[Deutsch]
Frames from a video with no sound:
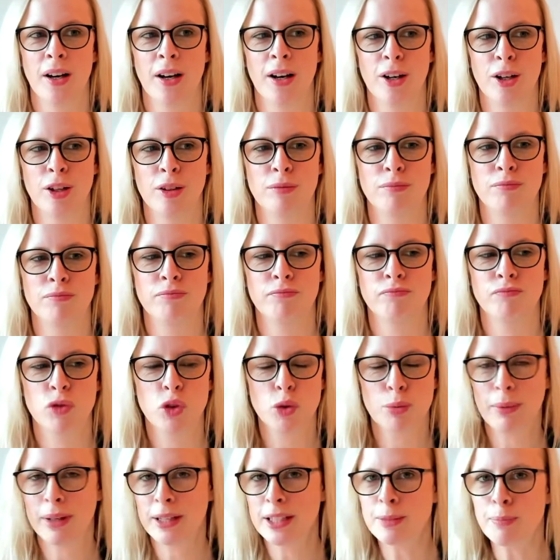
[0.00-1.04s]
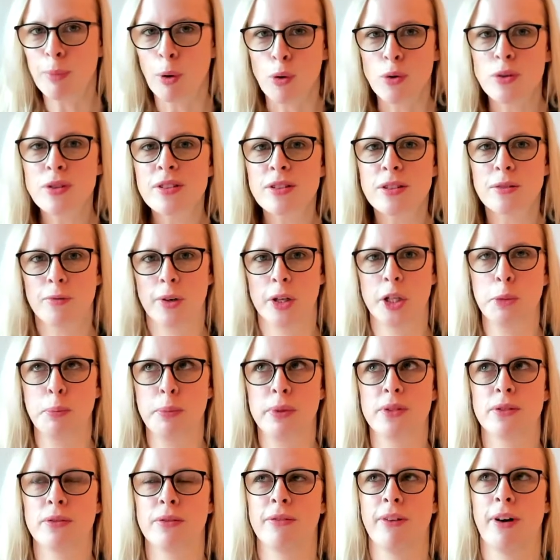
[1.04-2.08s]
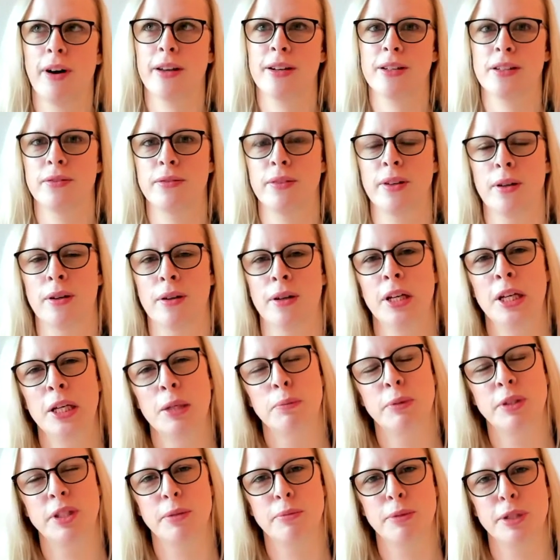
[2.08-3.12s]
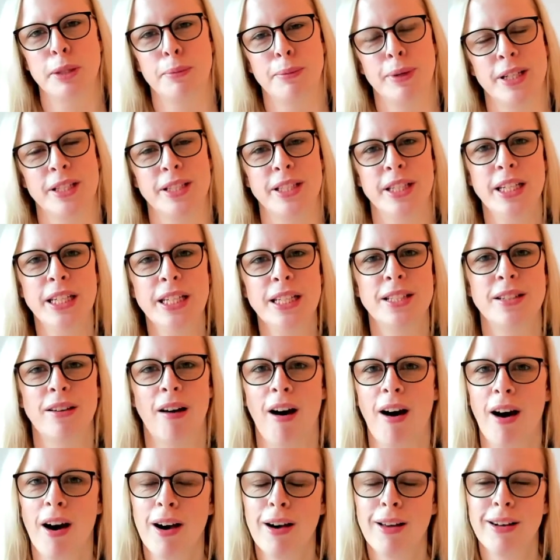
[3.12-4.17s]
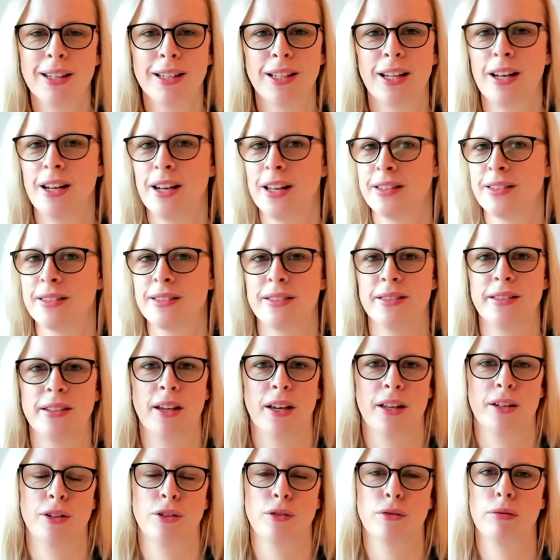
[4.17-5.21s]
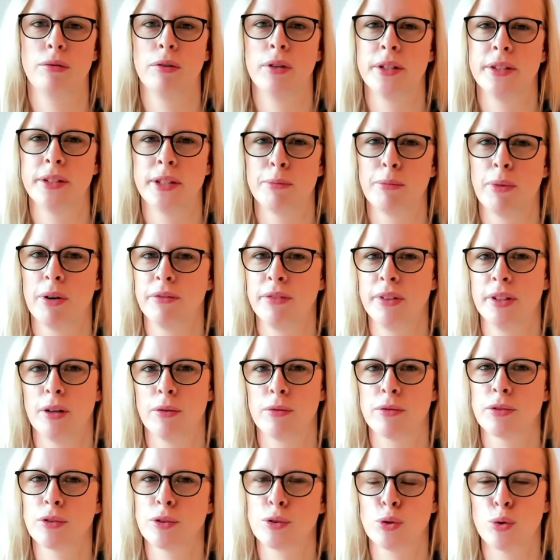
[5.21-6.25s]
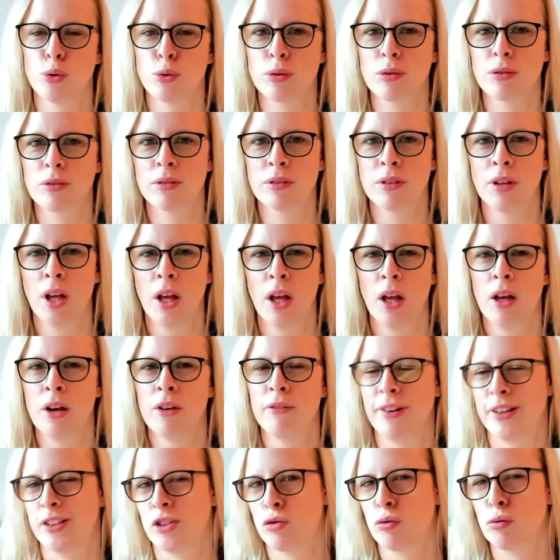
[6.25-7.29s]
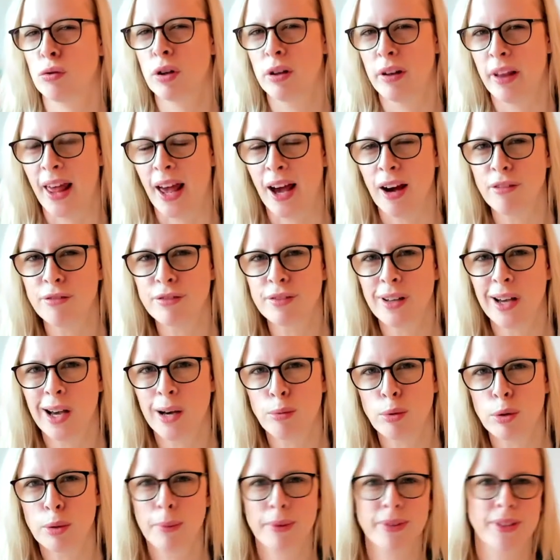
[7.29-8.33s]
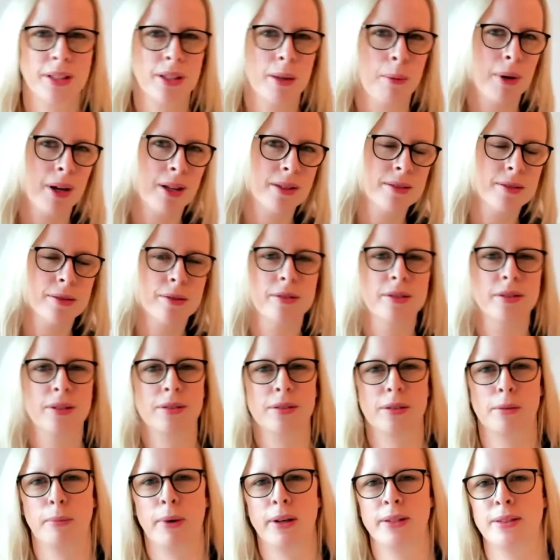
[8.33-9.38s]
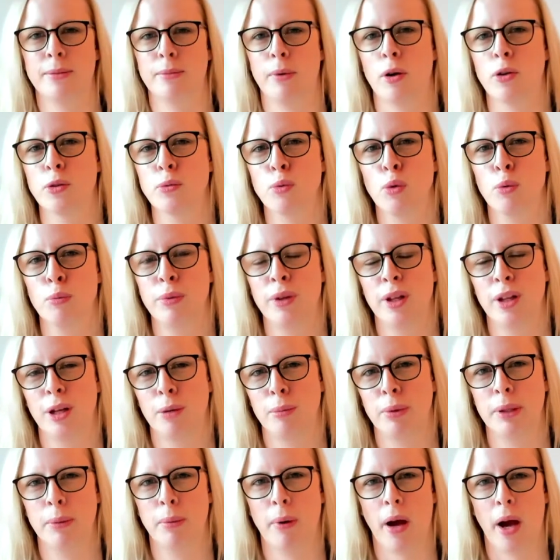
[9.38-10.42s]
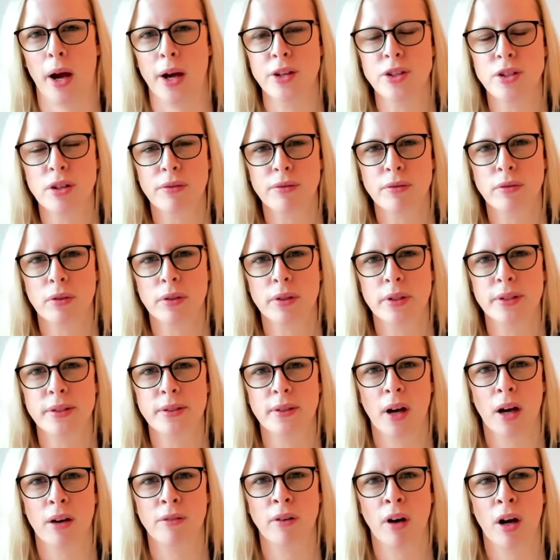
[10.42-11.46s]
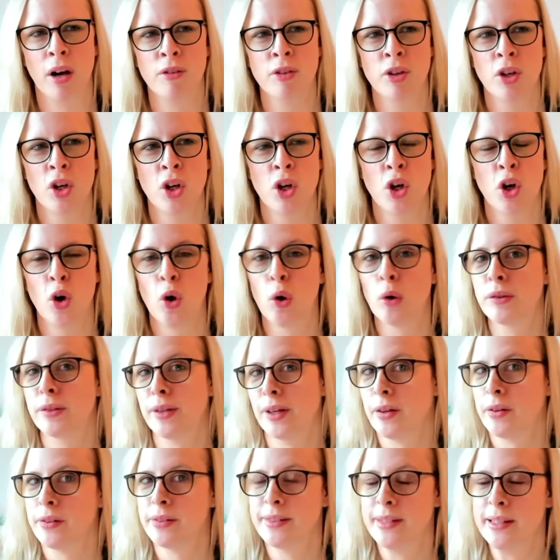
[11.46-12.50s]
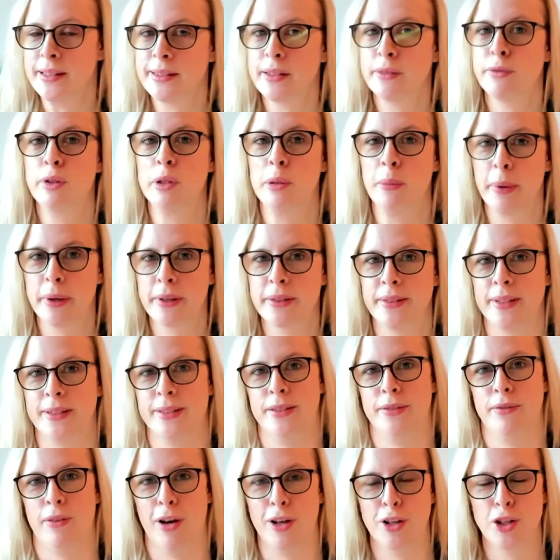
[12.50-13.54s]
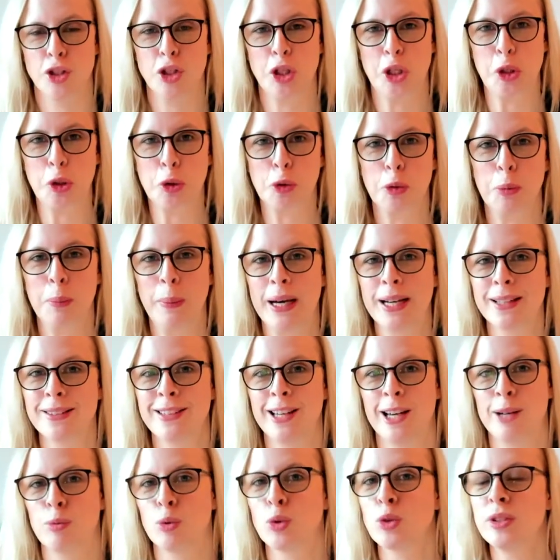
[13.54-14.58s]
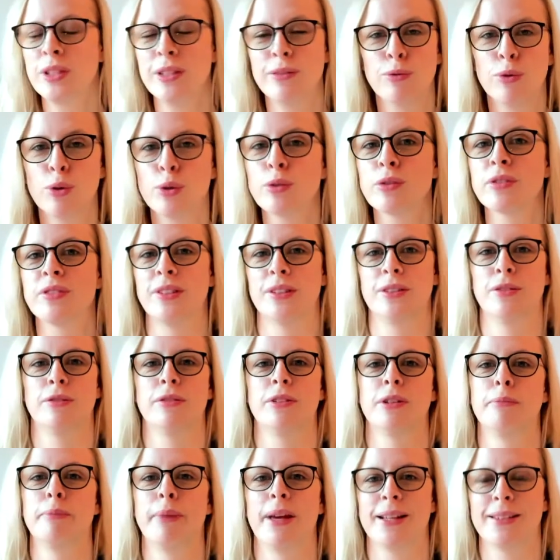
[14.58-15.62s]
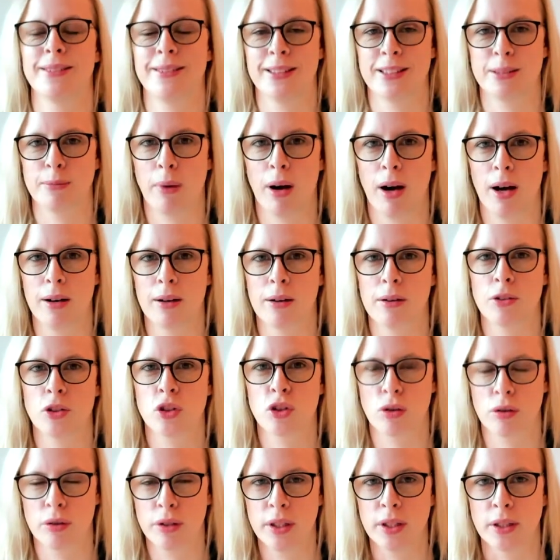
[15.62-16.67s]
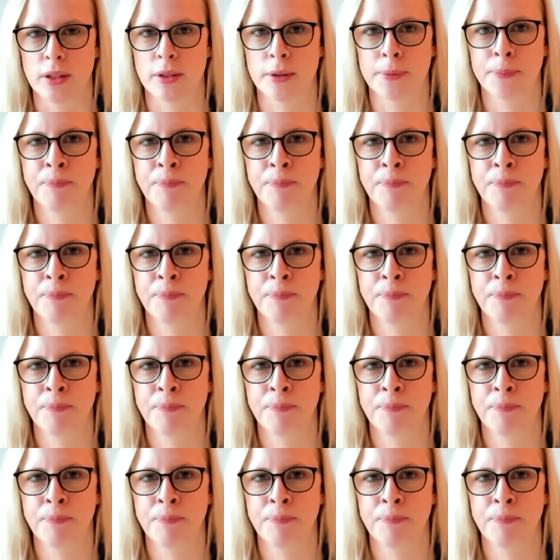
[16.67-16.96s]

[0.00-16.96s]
Ähm, zumal es bei uns zum Beispiel so war, dass wir mit dem Thema digital in den letzten Jahren natürlich immer wieder unsere Kunden fast schon genervt haben und gesagt haben, lassen Sie uns das gemeinsam ausprobieren, aber die Bereitschaft noch nicht da war und dadurch sehr, sehr viele Präsenzveranstaltungen gemacht haben und die wurden uns natürlich im März erstmal alle storniert.